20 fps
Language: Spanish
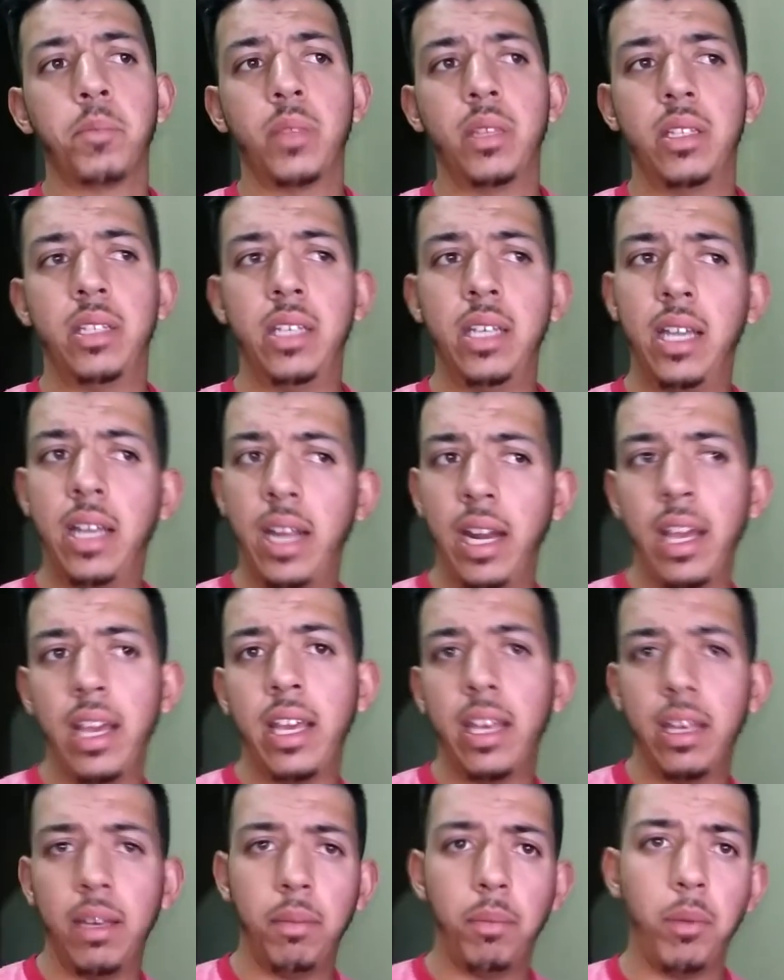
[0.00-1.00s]
Si cree
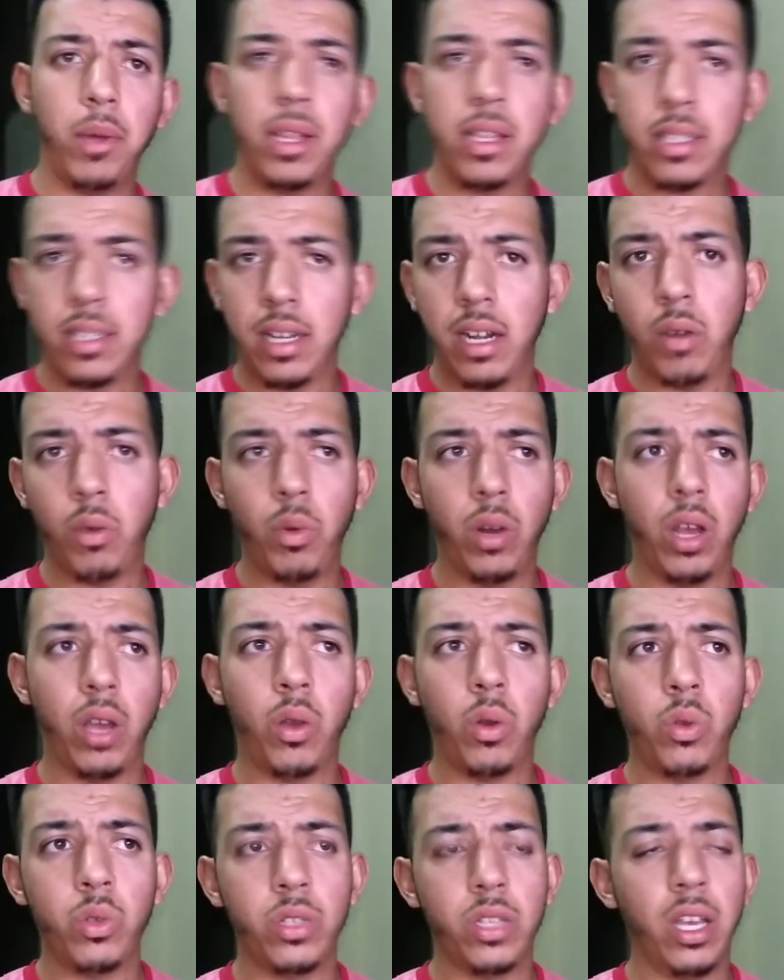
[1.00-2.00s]
que puede hacer alguna
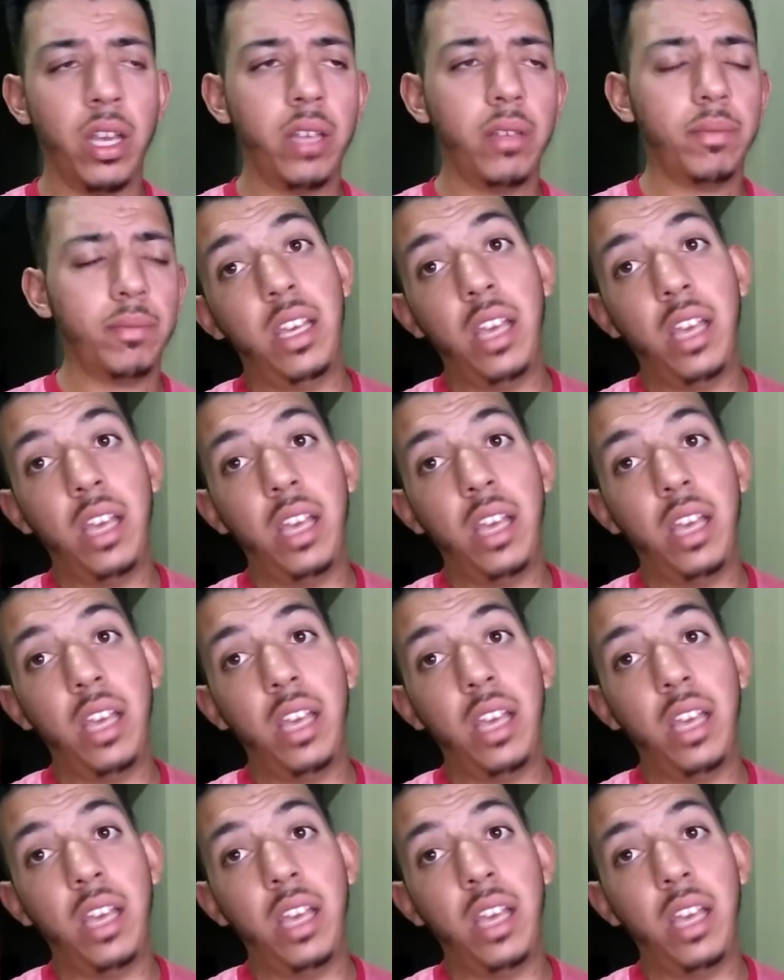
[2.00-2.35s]
cruza,